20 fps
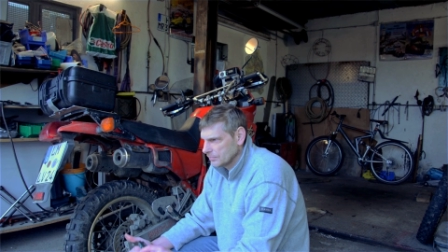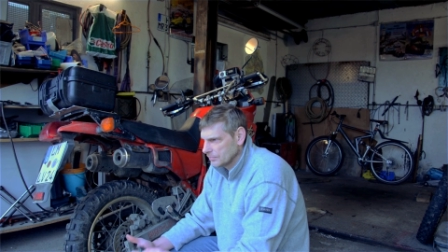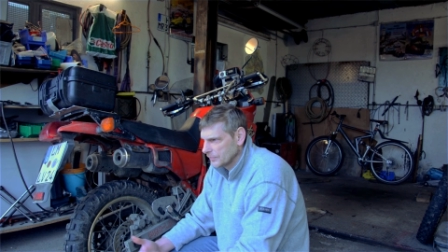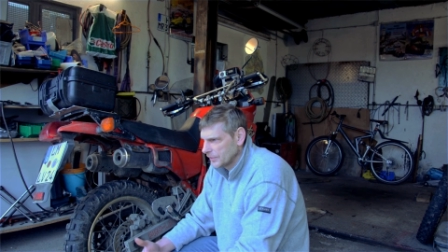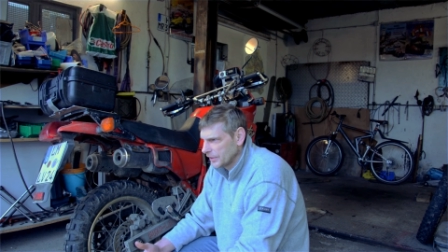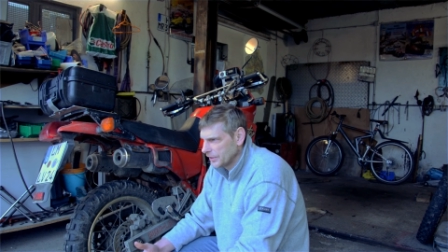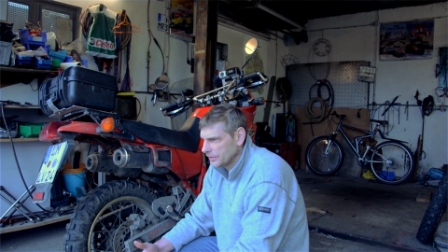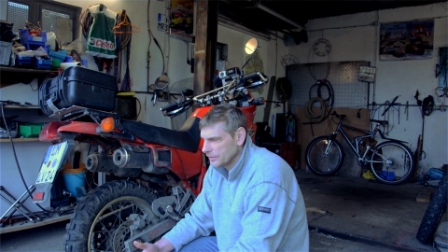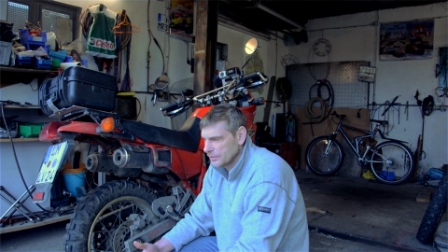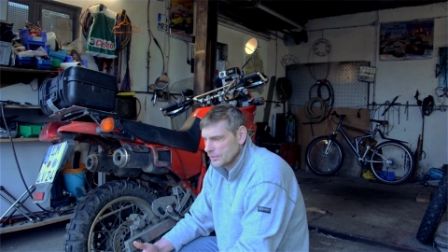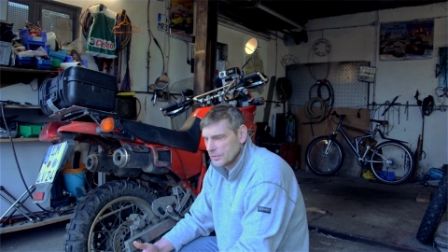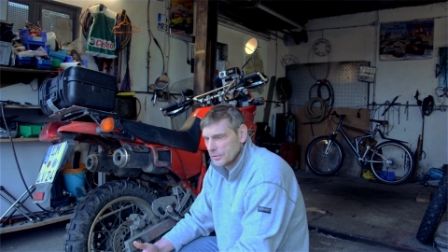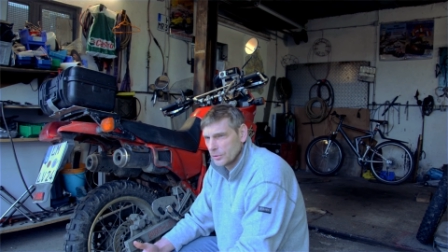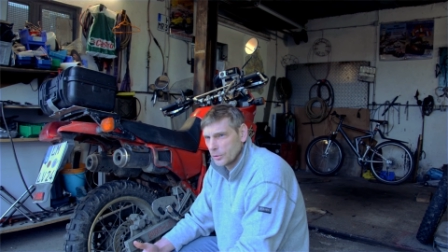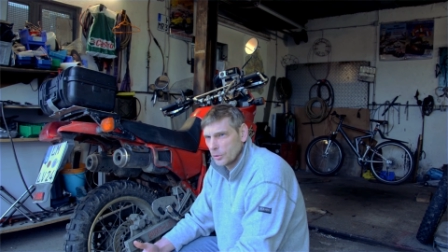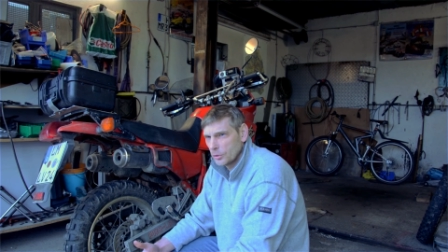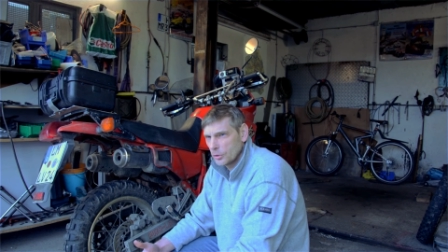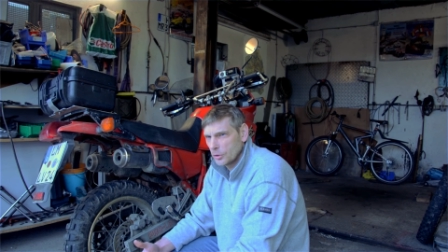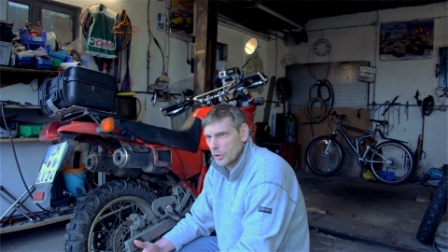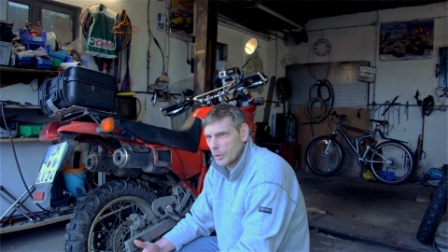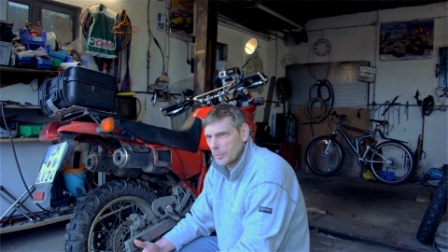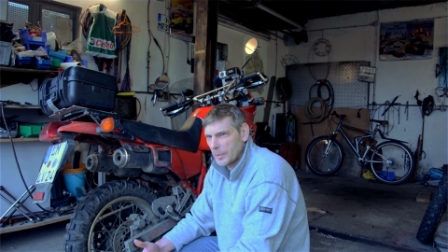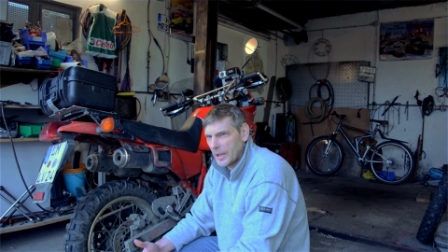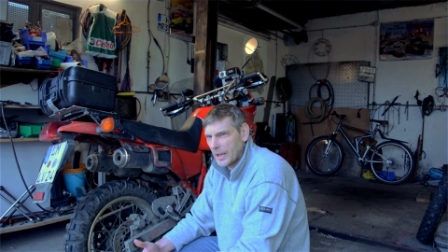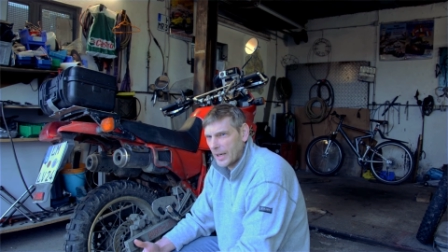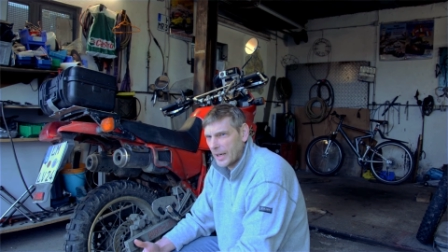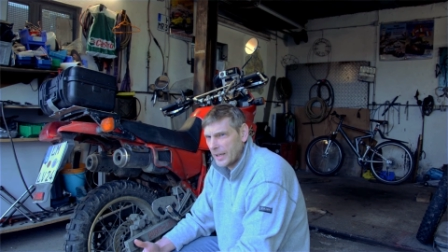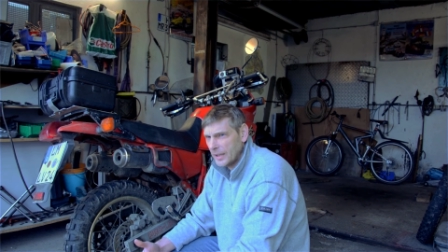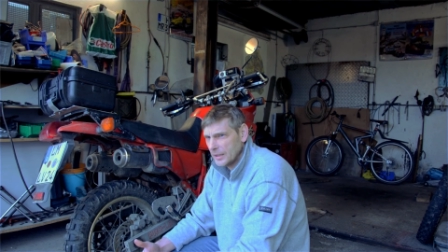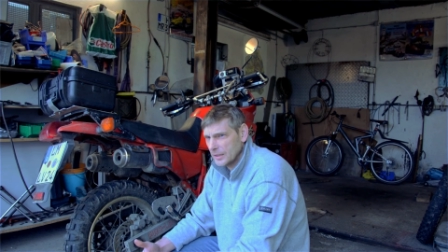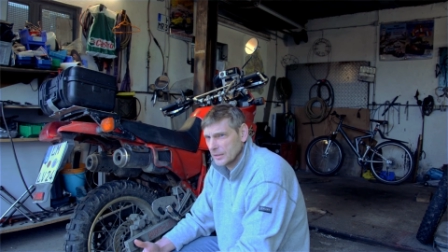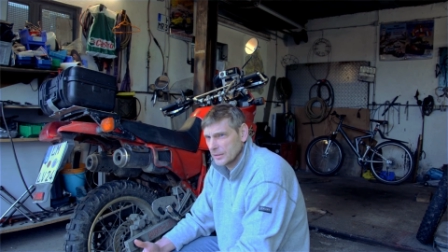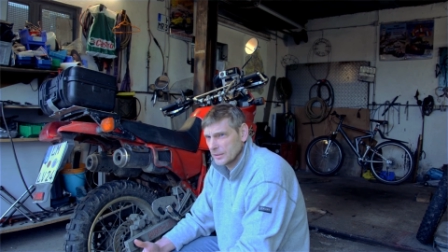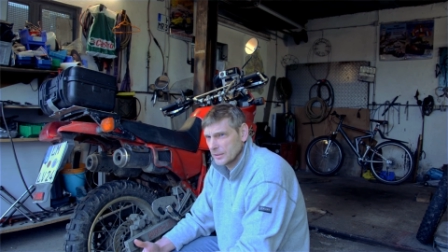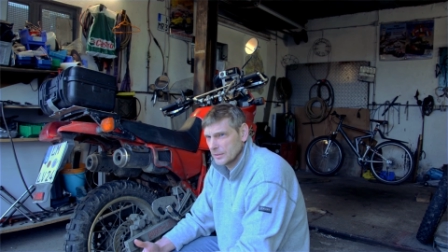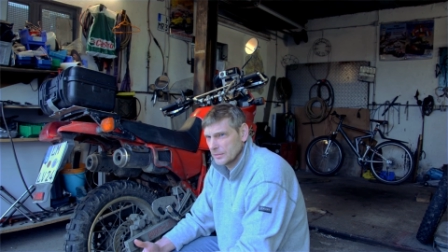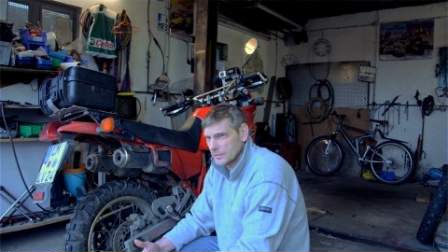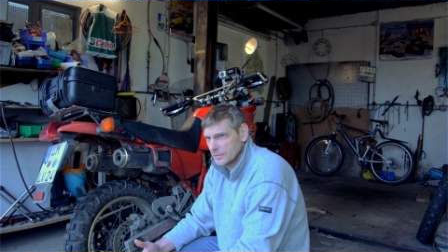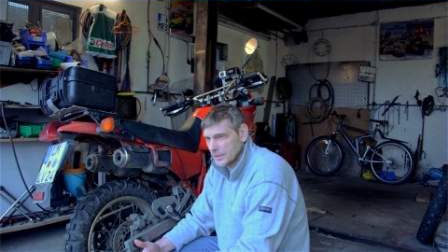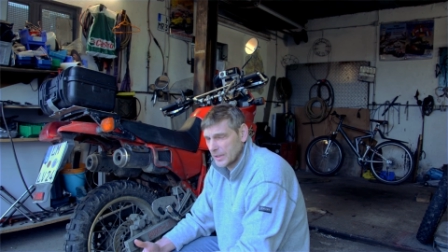hinten 0,8
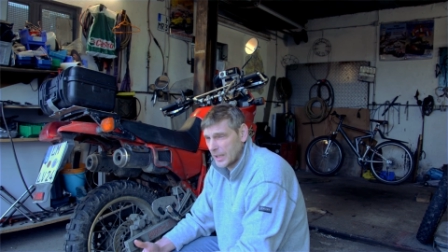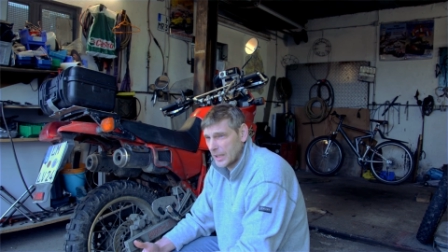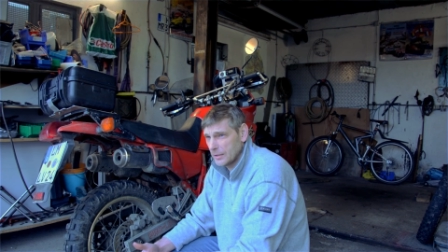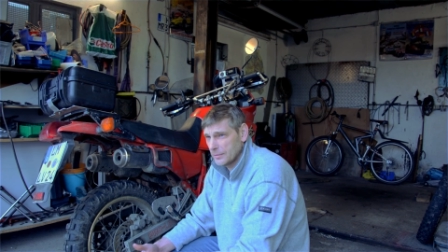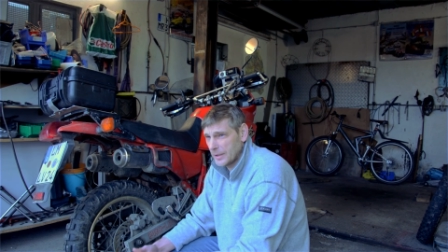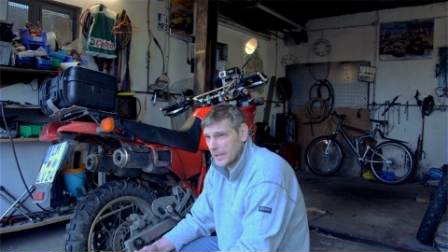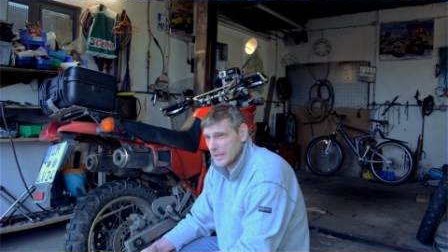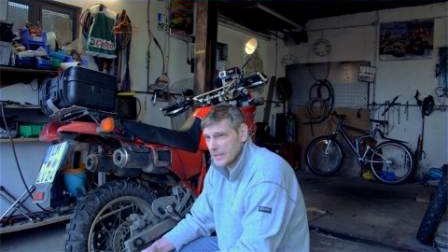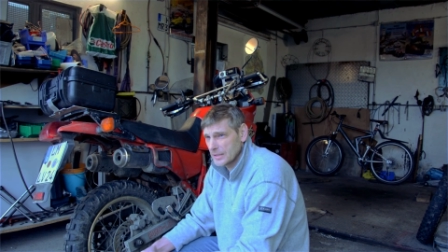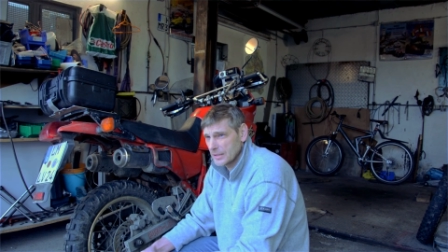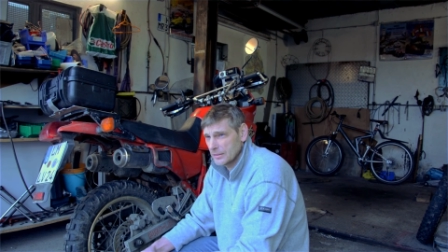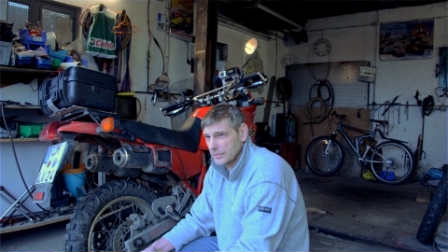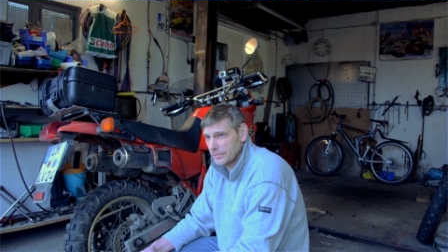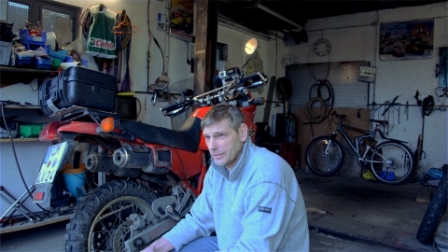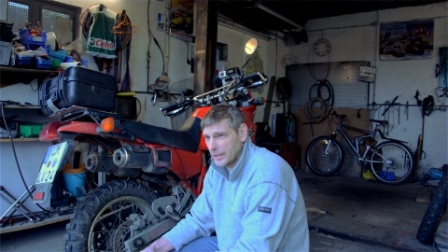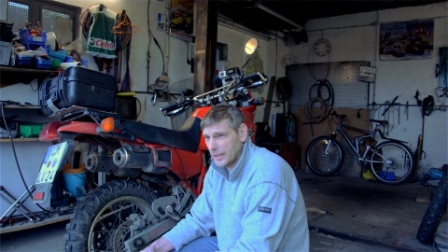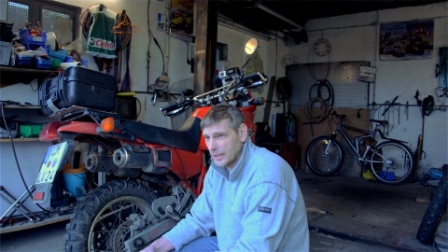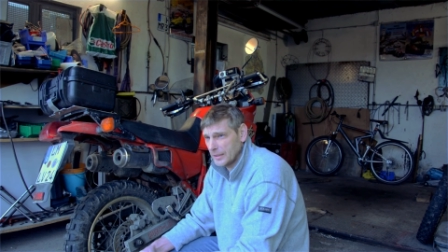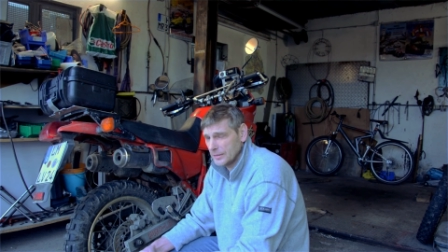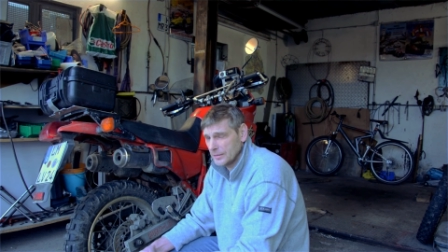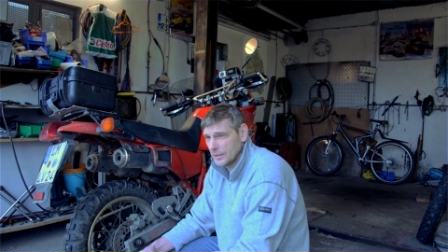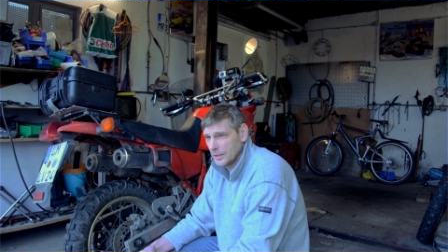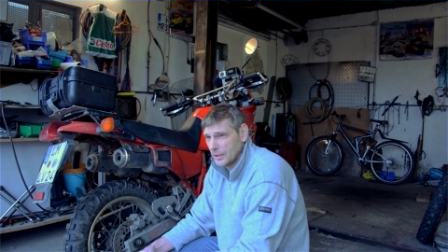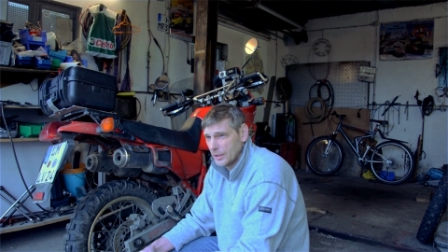teilweise gefahren.